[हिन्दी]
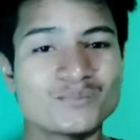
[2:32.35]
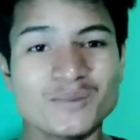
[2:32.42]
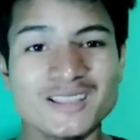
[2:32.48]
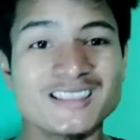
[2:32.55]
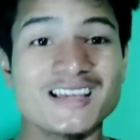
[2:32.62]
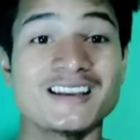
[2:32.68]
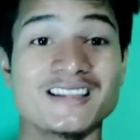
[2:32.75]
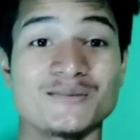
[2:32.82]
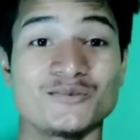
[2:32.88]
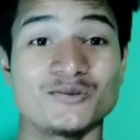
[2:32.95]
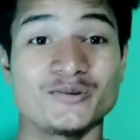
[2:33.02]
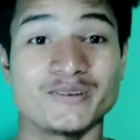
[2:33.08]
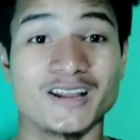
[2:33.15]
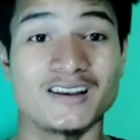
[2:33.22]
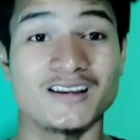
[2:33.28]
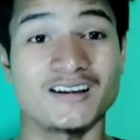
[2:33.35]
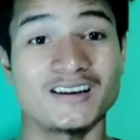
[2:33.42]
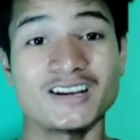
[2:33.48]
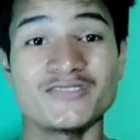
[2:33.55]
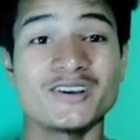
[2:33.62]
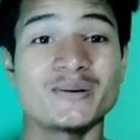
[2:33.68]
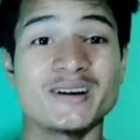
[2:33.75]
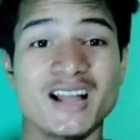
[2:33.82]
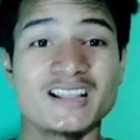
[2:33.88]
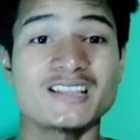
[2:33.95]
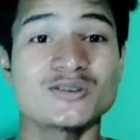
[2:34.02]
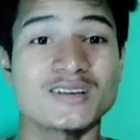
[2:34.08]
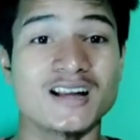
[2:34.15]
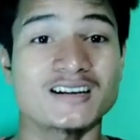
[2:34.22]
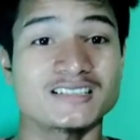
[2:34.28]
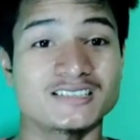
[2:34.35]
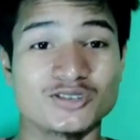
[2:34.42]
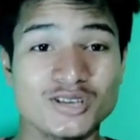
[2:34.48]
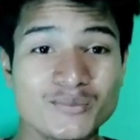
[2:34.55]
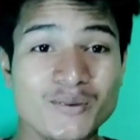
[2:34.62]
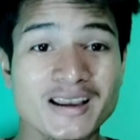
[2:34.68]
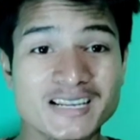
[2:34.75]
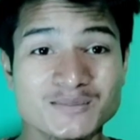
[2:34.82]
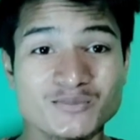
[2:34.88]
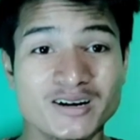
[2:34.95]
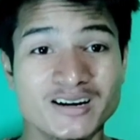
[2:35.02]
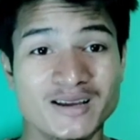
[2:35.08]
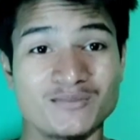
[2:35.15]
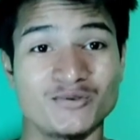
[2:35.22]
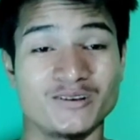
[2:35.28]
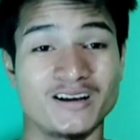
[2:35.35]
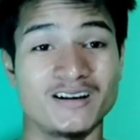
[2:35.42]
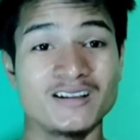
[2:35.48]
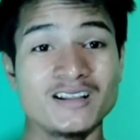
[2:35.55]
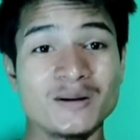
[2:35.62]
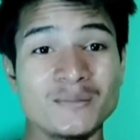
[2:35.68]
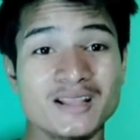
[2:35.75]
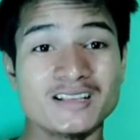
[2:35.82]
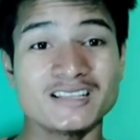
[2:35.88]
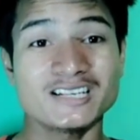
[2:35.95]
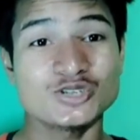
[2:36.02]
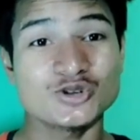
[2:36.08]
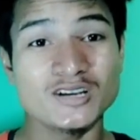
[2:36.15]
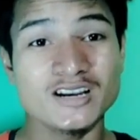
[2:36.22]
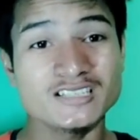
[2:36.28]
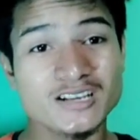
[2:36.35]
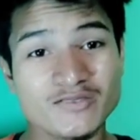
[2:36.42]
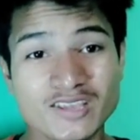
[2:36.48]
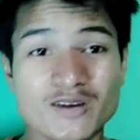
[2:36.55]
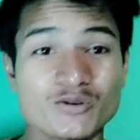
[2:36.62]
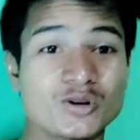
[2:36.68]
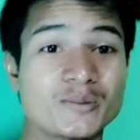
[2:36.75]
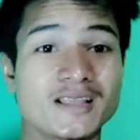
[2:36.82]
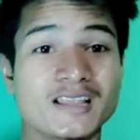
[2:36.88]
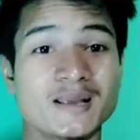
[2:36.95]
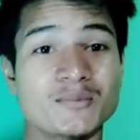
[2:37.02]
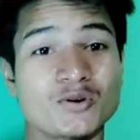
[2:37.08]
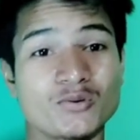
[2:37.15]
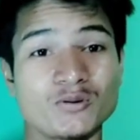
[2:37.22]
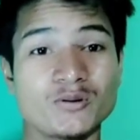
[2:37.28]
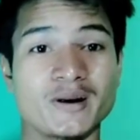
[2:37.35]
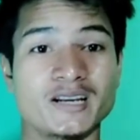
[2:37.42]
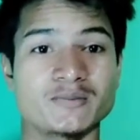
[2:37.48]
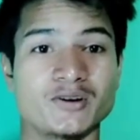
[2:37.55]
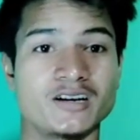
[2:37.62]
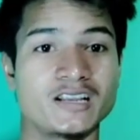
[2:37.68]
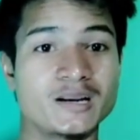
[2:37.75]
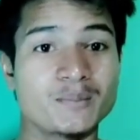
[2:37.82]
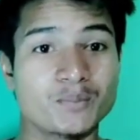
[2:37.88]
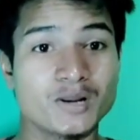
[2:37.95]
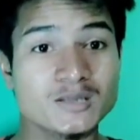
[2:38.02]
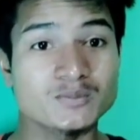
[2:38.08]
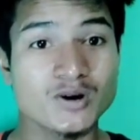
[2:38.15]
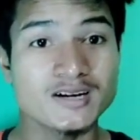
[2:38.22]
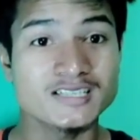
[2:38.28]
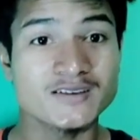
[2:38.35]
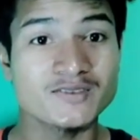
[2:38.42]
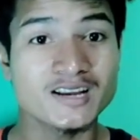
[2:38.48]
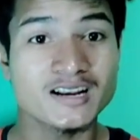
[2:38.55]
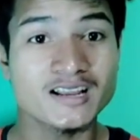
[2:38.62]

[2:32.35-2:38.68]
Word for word: बनता नहीं है मूवी में डालने का लेकिन फिर भी डाल दिया तो क्या कर सकते हो ये माइनस पॉइंट है मूवी का बात करते हैं शोलन इसका वीक है वो तो बता दिया आपको वो भी माइनस पॉइंट लेकिन प्लस पॉइंट सिर्फ